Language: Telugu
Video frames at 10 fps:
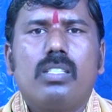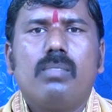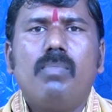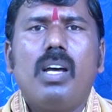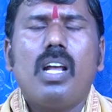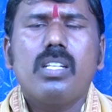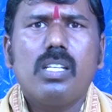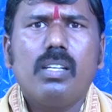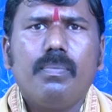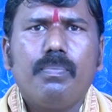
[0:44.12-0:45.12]
సింహ
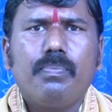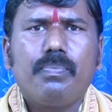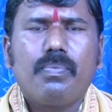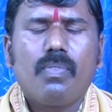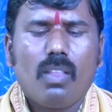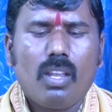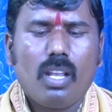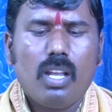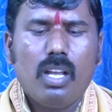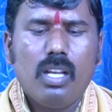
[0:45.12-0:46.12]
రాశి
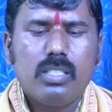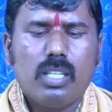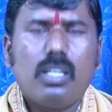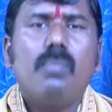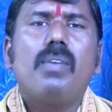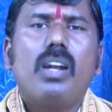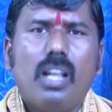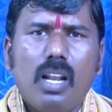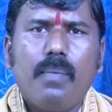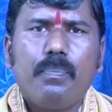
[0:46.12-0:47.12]
సెప్టెంబర్
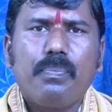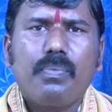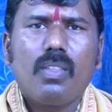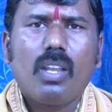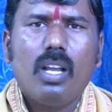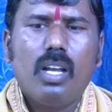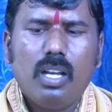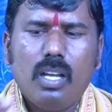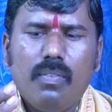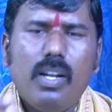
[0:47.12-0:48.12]
నెల
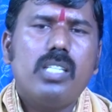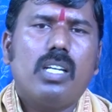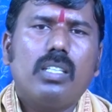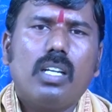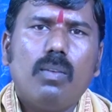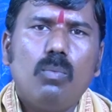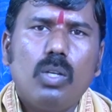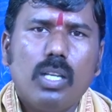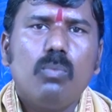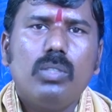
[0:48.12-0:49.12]
ఇలా జాతకంలో
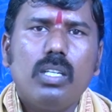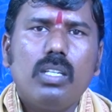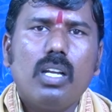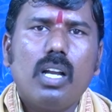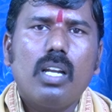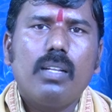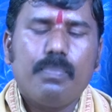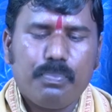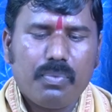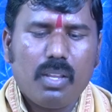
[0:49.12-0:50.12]
ఏముందంటే కానీ
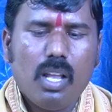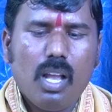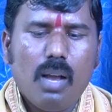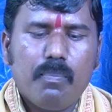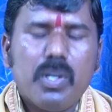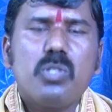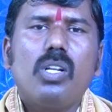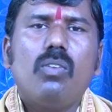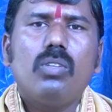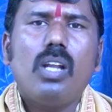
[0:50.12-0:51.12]

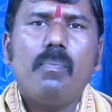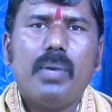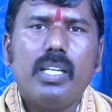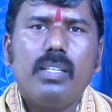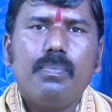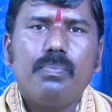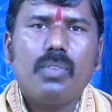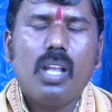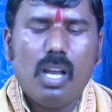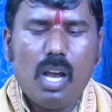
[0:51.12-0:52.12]
మనసులో ఉన్న పని
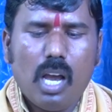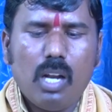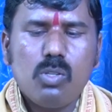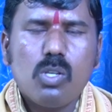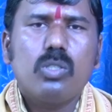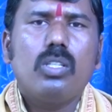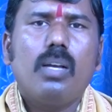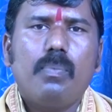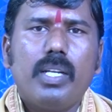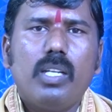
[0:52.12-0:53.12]
ఆలోచిస్తున్న
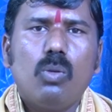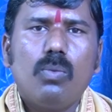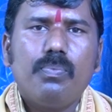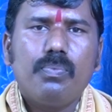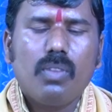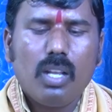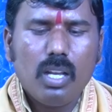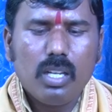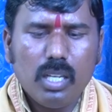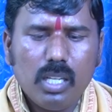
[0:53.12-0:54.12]
పనులు
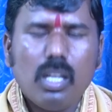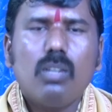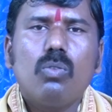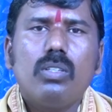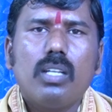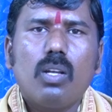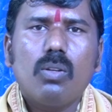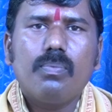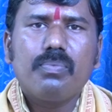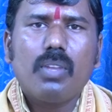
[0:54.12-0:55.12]
ఏది
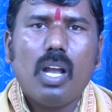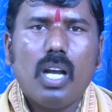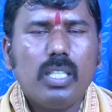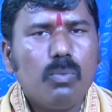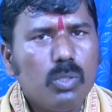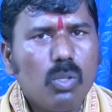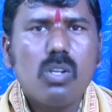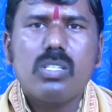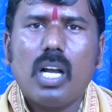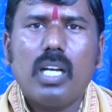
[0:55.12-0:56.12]
అనుకుంటారో అది
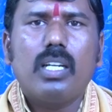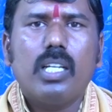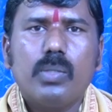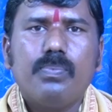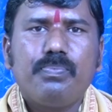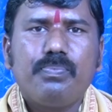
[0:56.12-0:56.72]
ముందుకు సాగట్లేదు